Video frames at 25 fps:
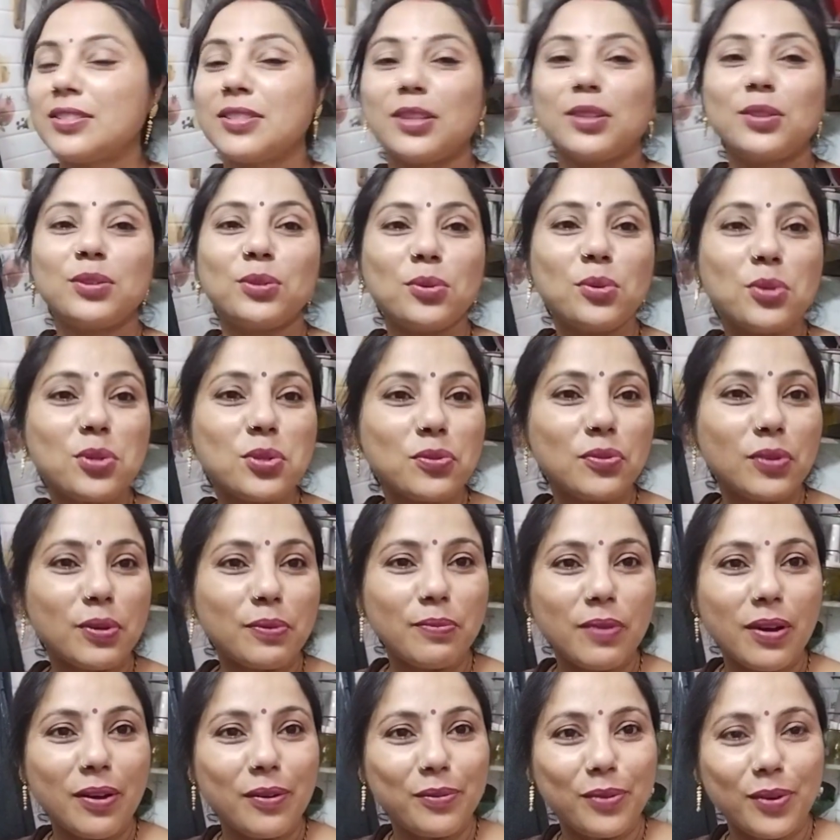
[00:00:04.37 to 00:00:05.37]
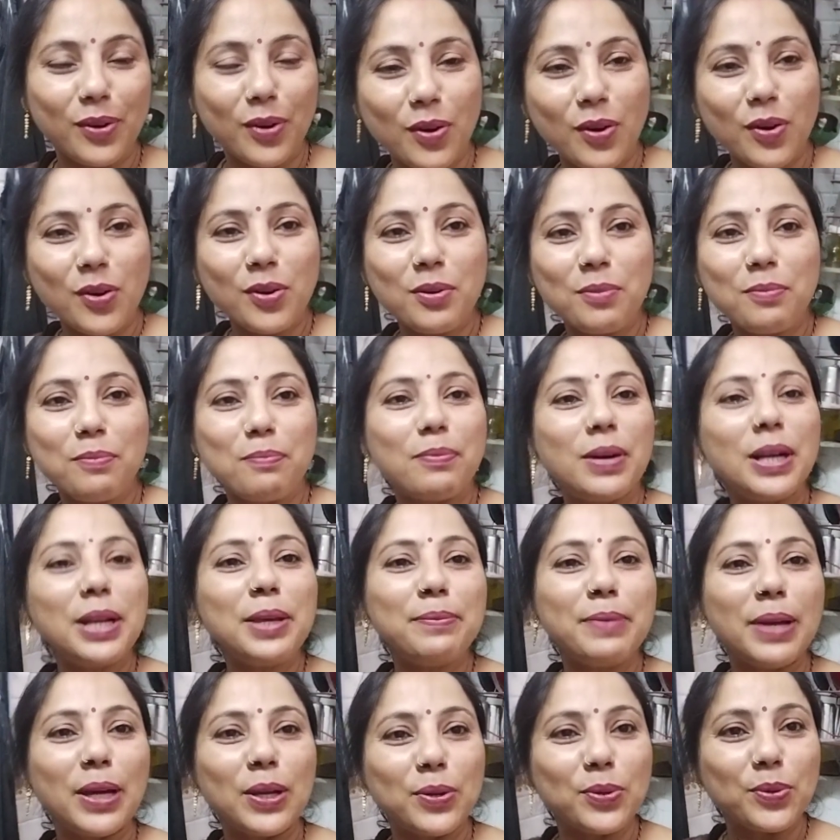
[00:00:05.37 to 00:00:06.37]
संतोष वर्मा ब्लॉग
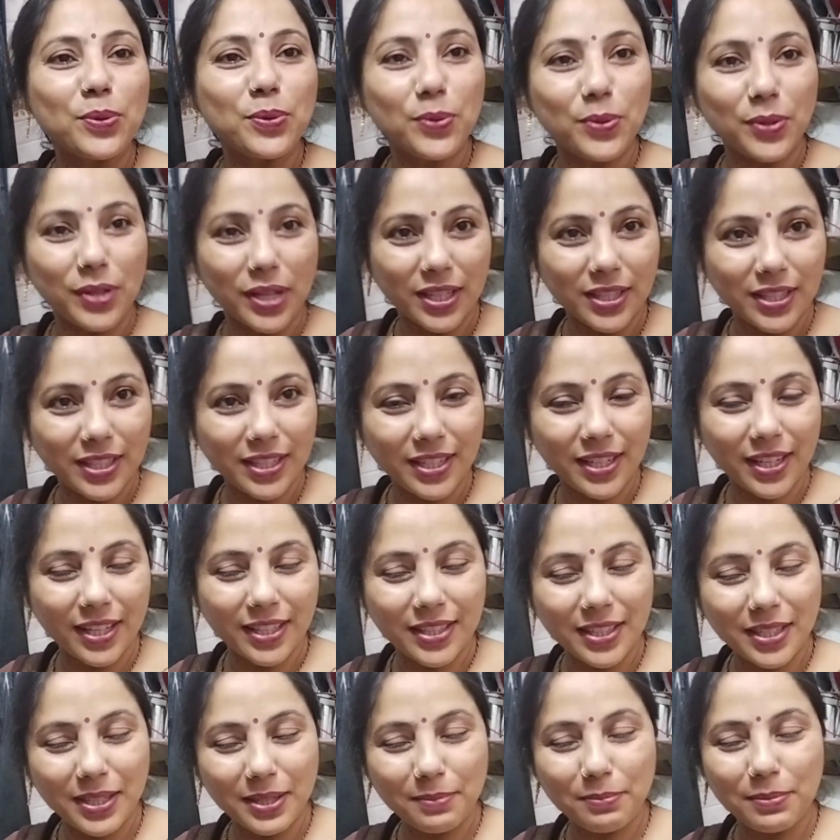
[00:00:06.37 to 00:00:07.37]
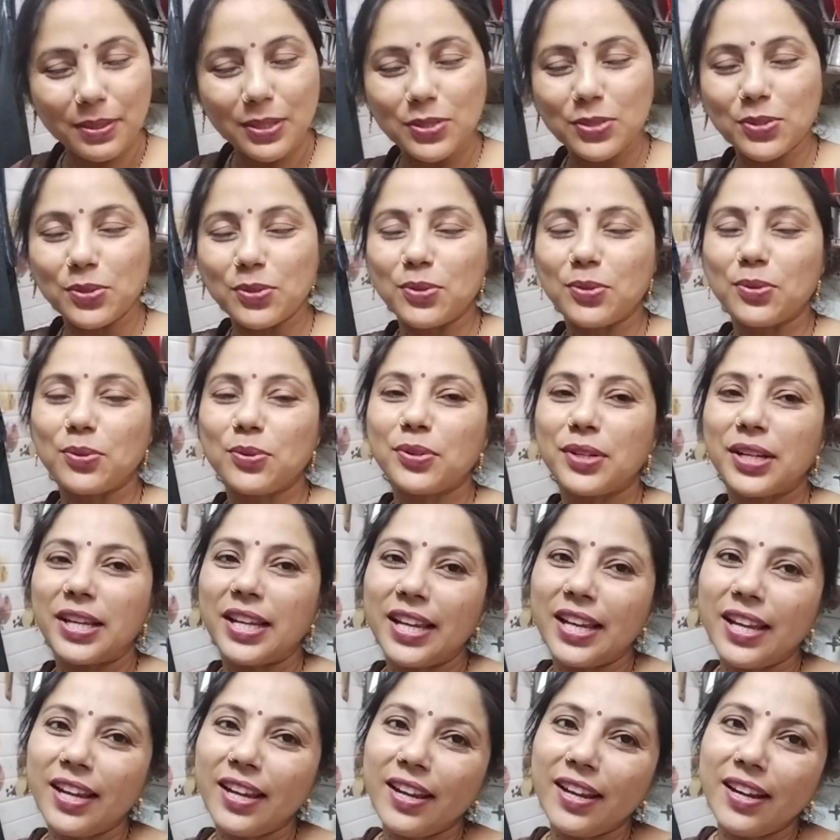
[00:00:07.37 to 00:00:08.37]
बड़ी बहनों को राधे राधे बच्चों को
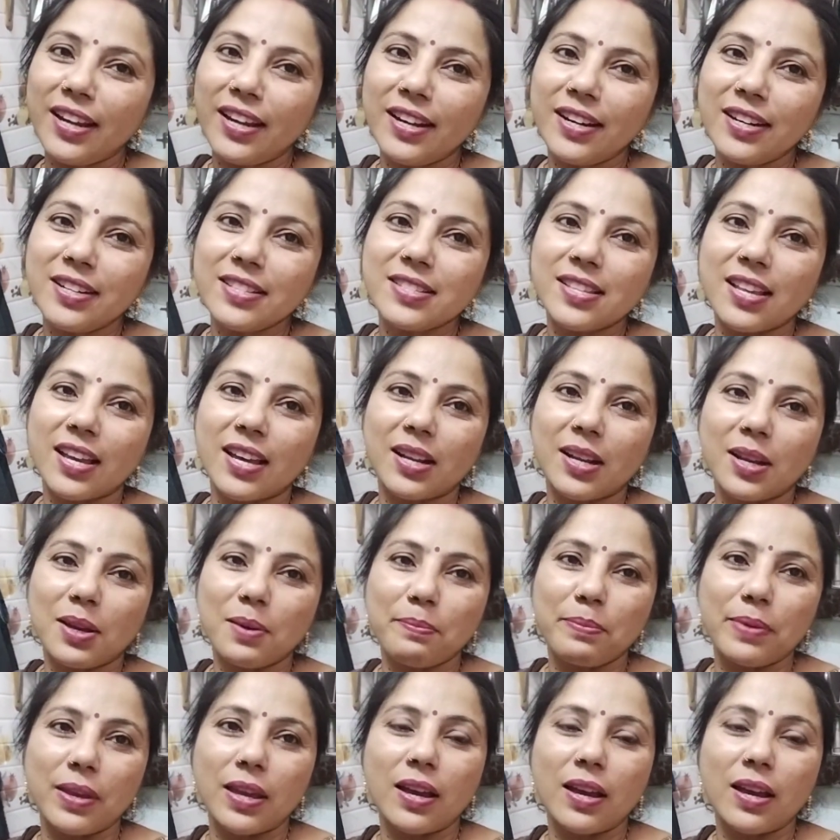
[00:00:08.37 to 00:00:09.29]
ढेर सारा